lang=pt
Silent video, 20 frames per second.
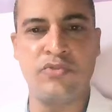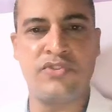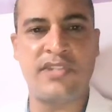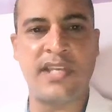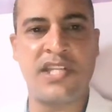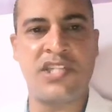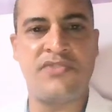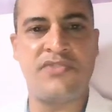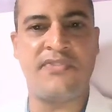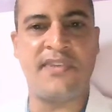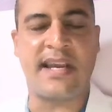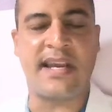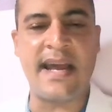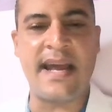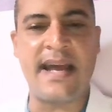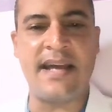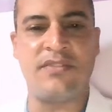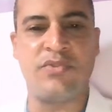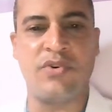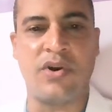no
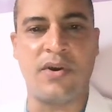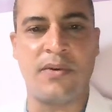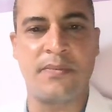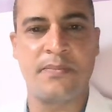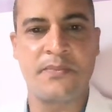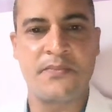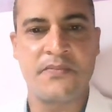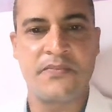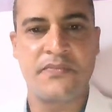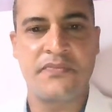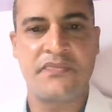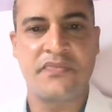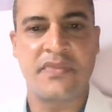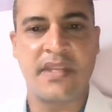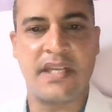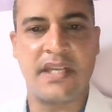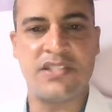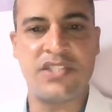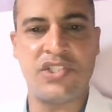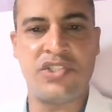certificado, ó,
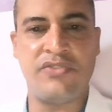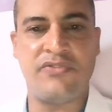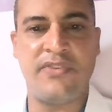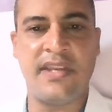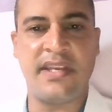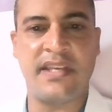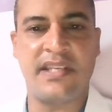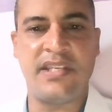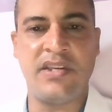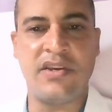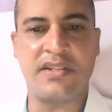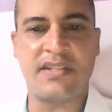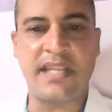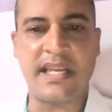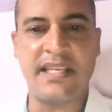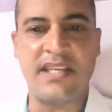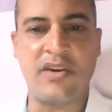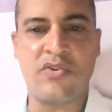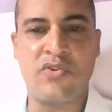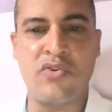a gente vê aqui, ó,
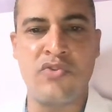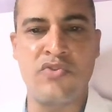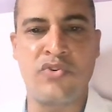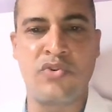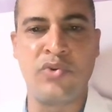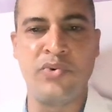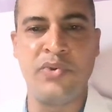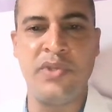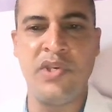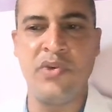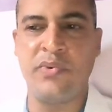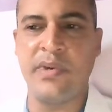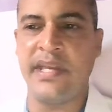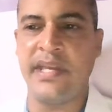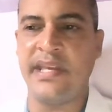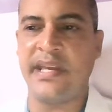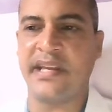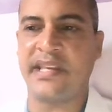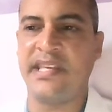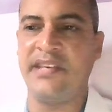tá aqui, ó, concluiu
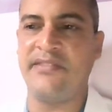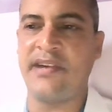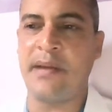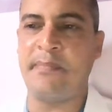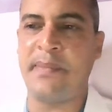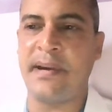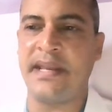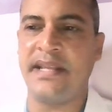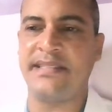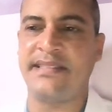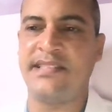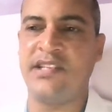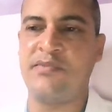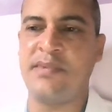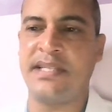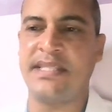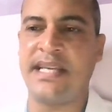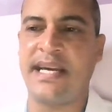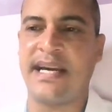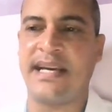em, aqui vai aparecer
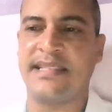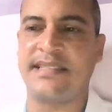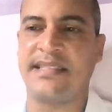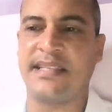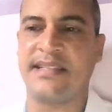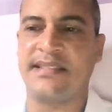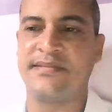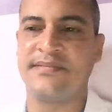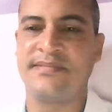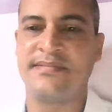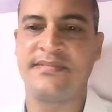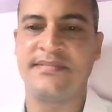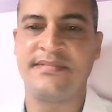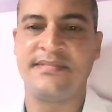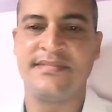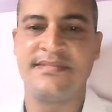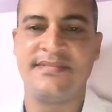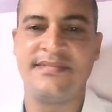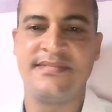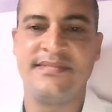uma data.
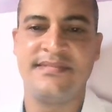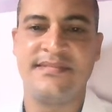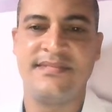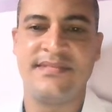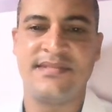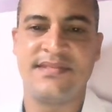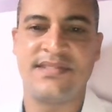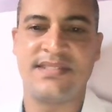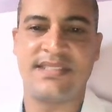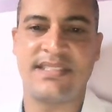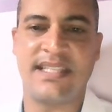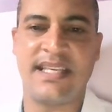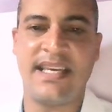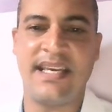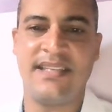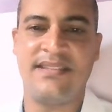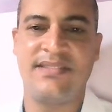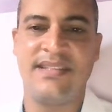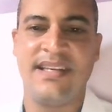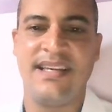
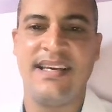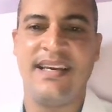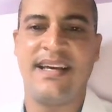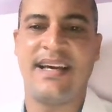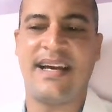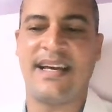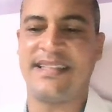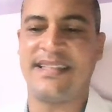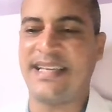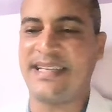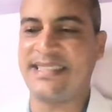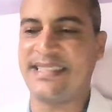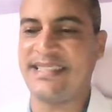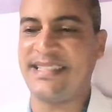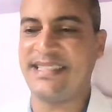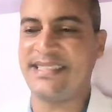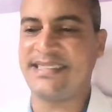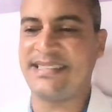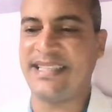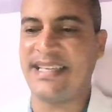Certo? A data
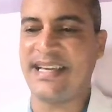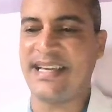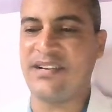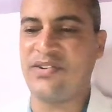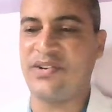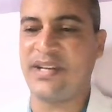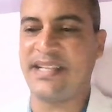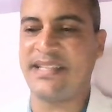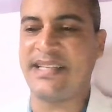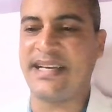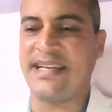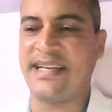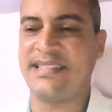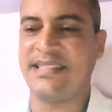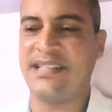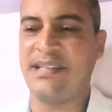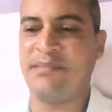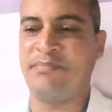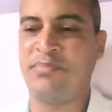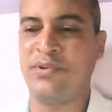tem que ser agora a
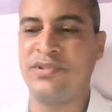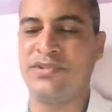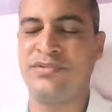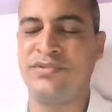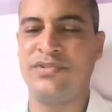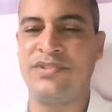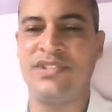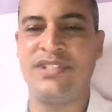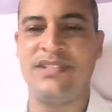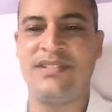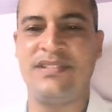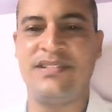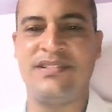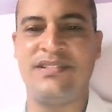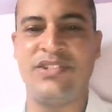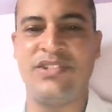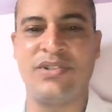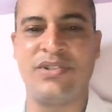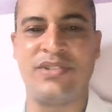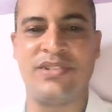data depois do dia
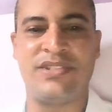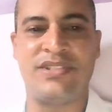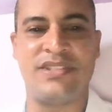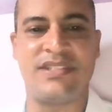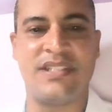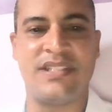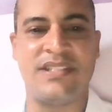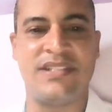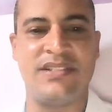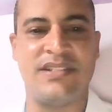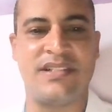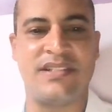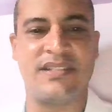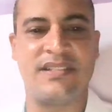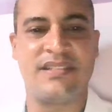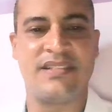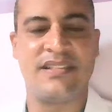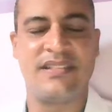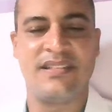de hoje, entendeu?